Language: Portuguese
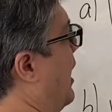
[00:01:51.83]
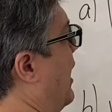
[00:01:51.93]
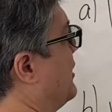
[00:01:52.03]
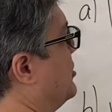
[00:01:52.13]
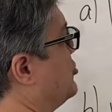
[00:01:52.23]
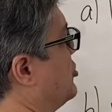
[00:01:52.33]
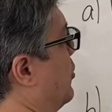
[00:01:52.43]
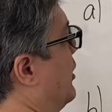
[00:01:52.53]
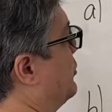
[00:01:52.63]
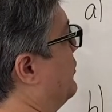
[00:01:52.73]
Raiz
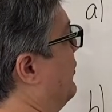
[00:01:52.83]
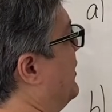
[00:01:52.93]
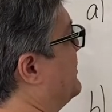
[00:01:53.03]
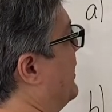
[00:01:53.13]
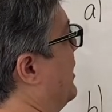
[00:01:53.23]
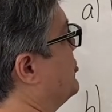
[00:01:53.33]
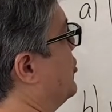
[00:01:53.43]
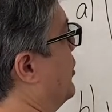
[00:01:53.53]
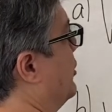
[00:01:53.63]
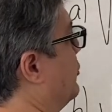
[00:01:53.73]
de 8 vezes raiz
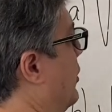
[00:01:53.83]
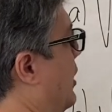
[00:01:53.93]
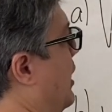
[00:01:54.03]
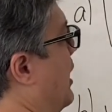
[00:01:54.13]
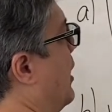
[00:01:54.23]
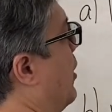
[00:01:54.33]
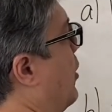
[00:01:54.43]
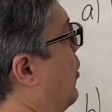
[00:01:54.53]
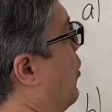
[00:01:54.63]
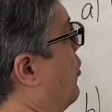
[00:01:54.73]
de 8.
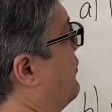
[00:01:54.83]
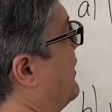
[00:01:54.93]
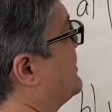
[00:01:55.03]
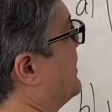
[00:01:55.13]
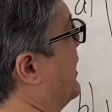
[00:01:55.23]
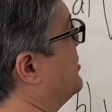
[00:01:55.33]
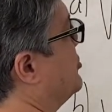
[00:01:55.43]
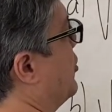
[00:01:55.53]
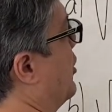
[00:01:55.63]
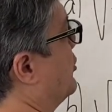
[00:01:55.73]
1 vezes
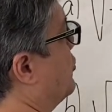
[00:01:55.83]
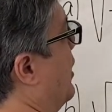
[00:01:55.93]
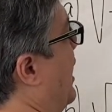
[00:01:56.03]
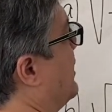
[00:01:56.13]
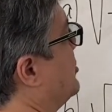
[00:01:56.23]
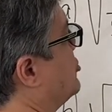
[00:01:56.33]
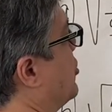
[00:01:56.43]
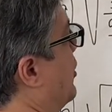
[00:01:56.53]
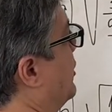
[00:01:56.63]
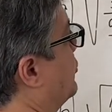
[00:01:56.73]
raiz de 8, raiz
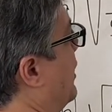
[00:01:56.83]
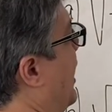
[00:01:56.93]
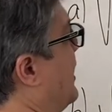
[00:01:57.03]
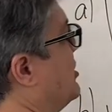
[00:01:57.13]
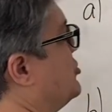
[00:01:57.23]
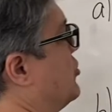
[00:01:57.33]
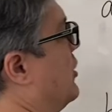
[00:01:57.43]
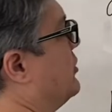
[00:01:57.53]
de 8. E raiz de